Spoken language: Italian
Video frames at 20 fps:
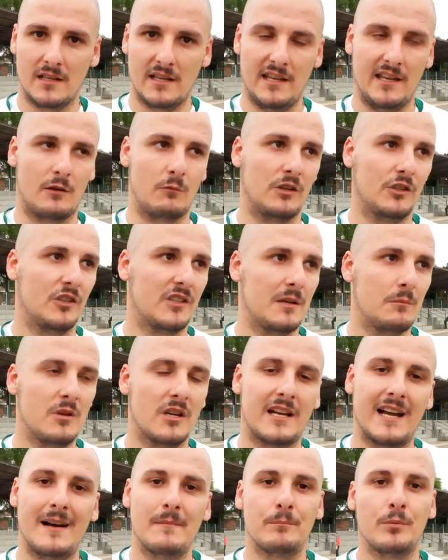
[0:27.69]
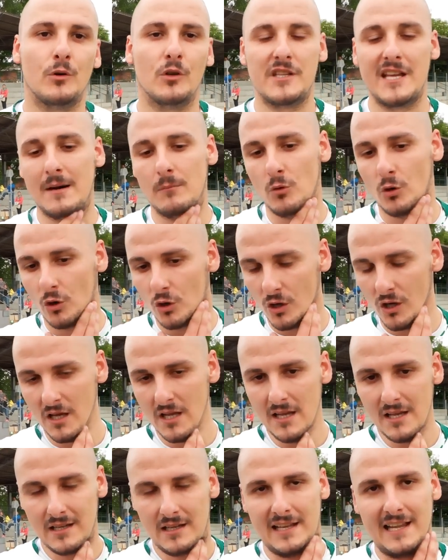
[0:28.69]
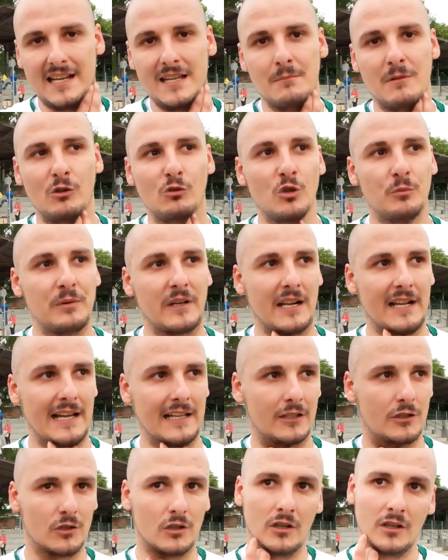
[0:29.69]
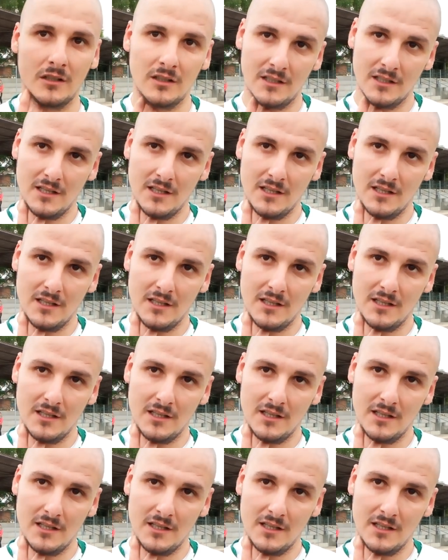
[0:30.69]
e quando andiamo in campo diamo l'anima l'uno per l'altro